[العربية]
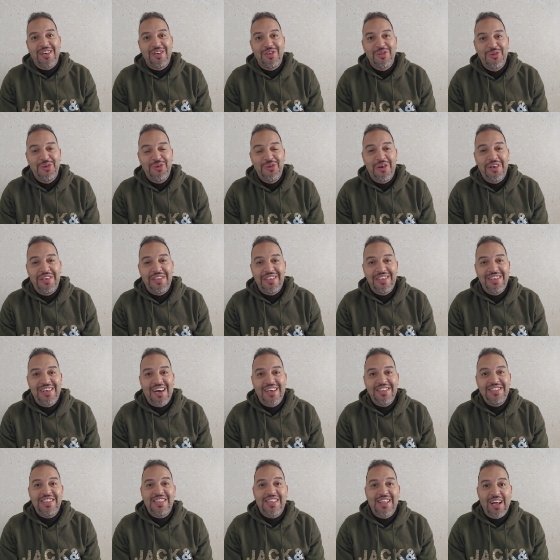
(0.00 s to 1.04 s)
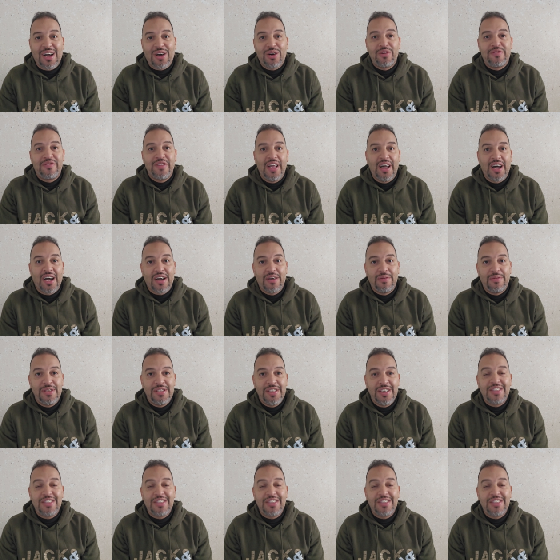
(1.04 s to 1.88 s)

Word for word: كنقولوا اننا غادي نتلاقاو في العقبه